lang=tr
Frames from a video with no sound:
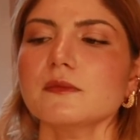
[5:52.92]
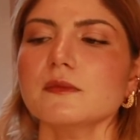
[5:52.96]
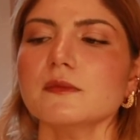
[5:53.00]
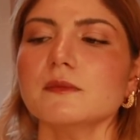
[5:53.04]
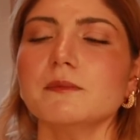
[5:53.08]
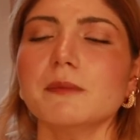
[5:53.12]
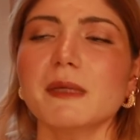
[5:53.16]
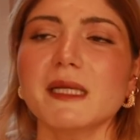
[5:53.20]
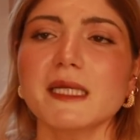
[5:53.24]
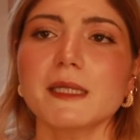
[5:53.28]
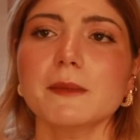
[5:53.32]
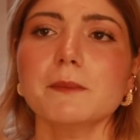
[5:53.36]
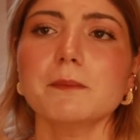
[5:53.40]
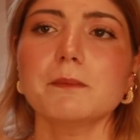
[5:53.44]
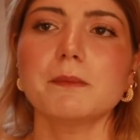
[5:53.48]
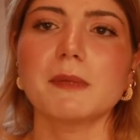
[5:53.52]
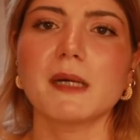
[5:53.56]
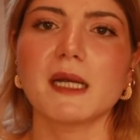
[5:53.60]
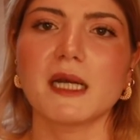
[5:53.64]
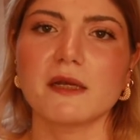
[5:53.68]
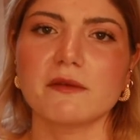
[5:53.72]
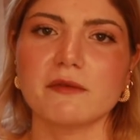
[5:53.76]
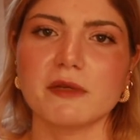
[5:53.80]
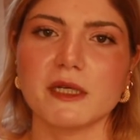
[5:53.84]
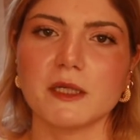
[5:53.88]
benim
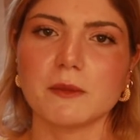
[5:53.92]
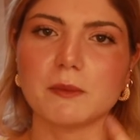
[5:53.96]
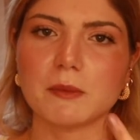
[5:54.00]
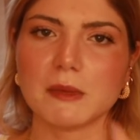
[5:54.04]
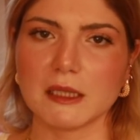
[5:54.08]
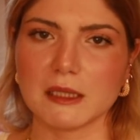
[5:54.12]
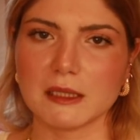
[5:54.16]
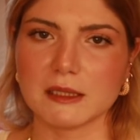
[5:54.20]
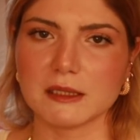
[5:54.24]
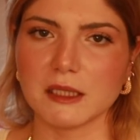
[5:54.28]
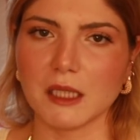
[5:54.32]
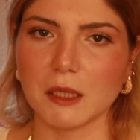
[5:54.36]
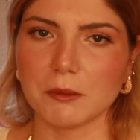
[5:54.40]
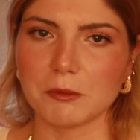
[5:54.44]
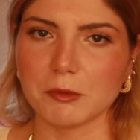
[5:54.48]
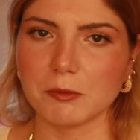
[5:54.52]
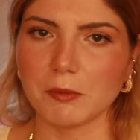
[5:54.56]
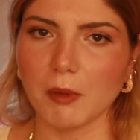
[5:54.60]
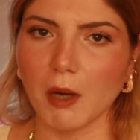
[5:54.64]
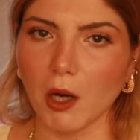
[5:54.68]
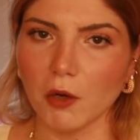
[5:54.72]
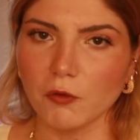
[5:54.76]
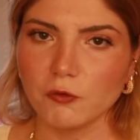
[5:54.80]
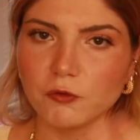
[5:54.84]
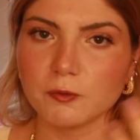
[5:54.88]
para verip alacağım bir
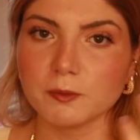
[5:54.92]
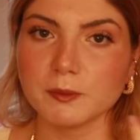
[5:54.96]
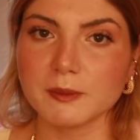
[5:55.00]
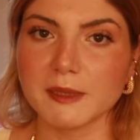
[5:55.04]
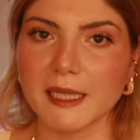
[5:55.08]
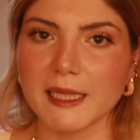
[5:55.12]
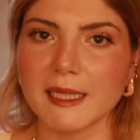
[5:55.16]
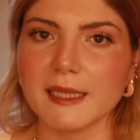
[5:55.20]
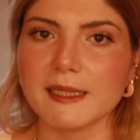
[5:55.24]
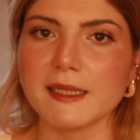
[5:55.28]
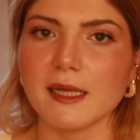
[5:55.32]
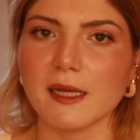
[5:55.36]
parfüm değil